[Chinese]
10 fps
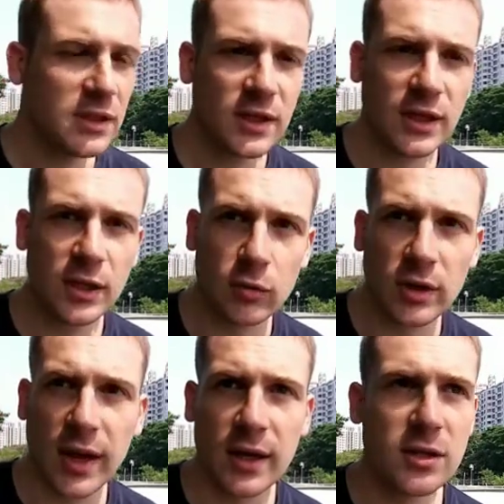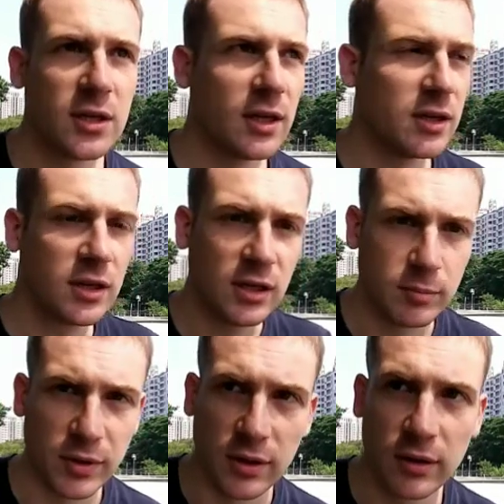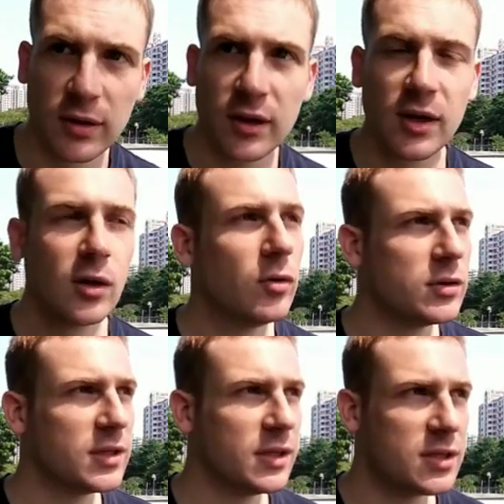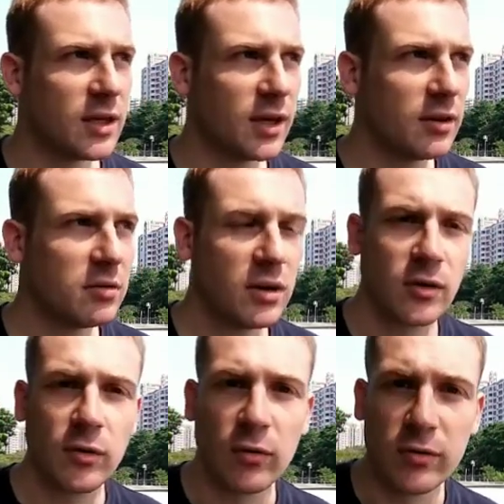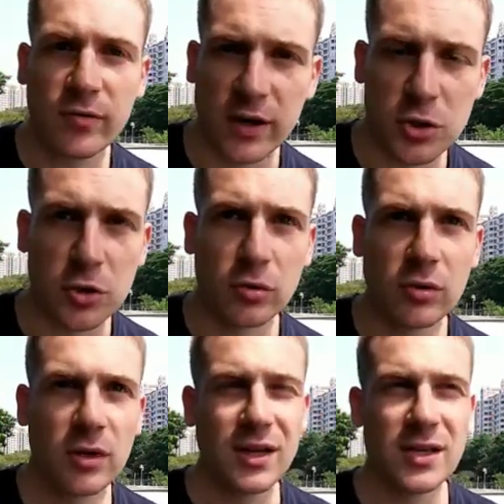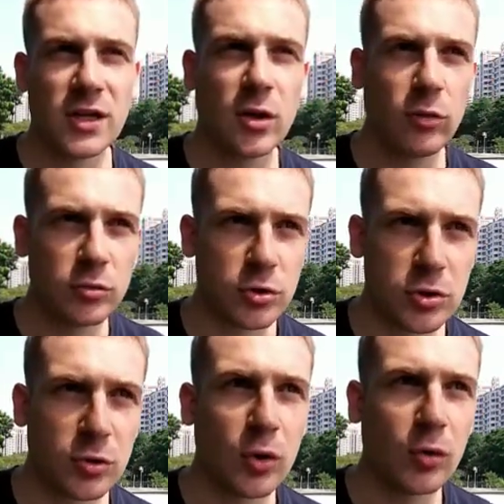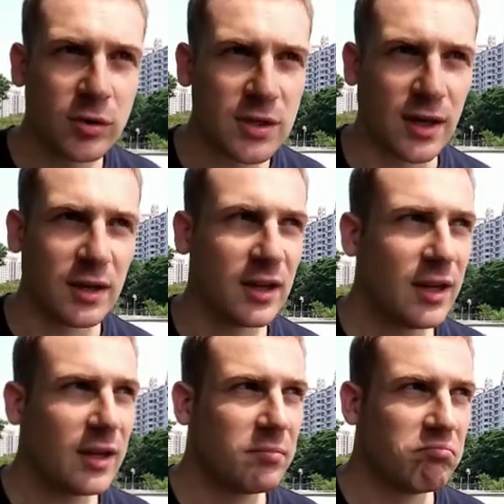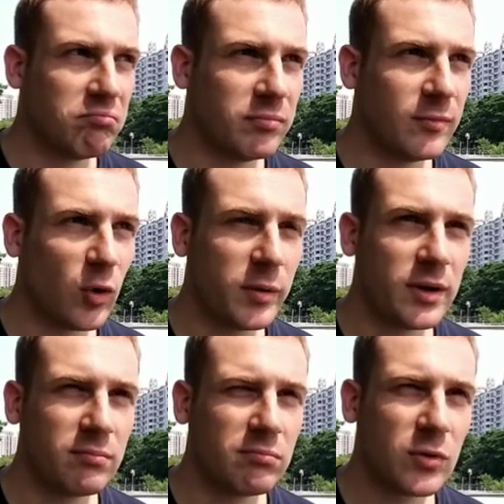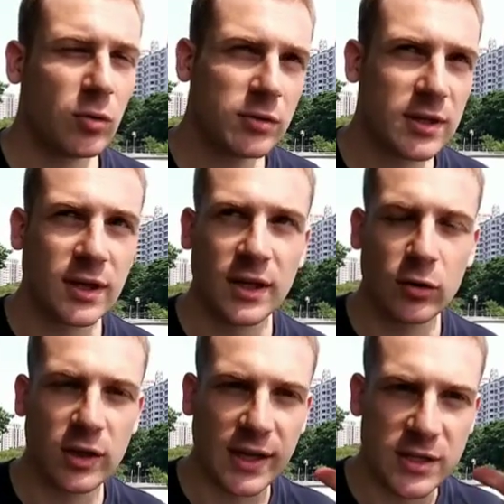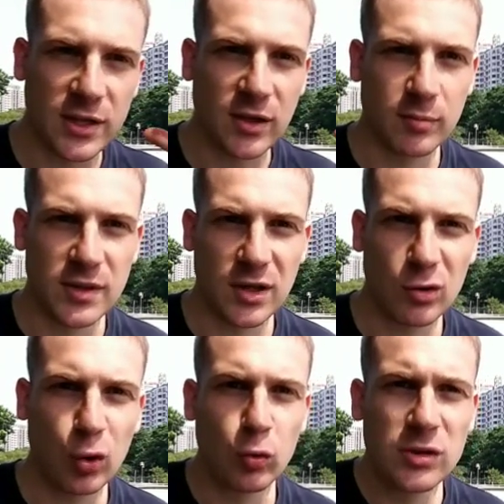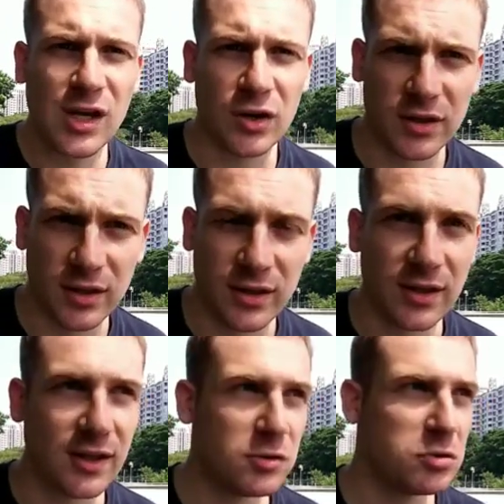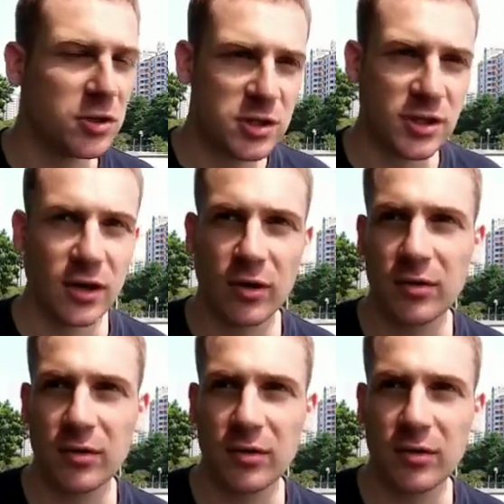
你可以用来一些课本或者一些文法书、一些工具书。通常，嗯，我们通常可能会联想到比较枯燥的一个学习的。